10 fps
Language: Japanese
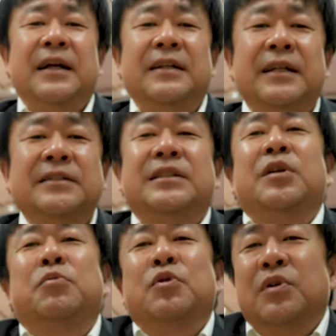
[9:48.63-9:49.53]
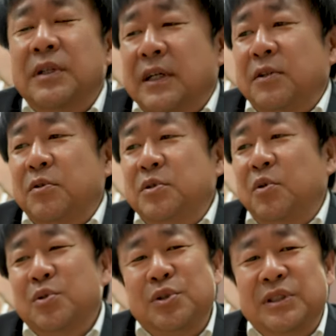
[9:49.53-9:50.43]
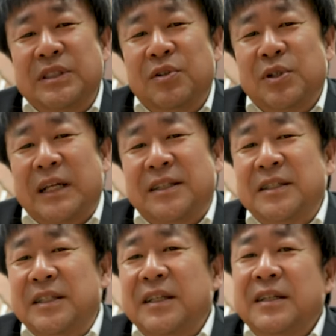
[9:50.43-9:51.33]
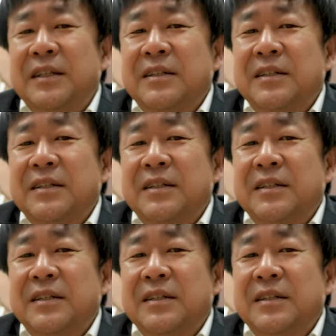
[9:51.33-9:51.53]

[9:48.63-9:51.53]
あれなんですけども、あの、情報筋の方に、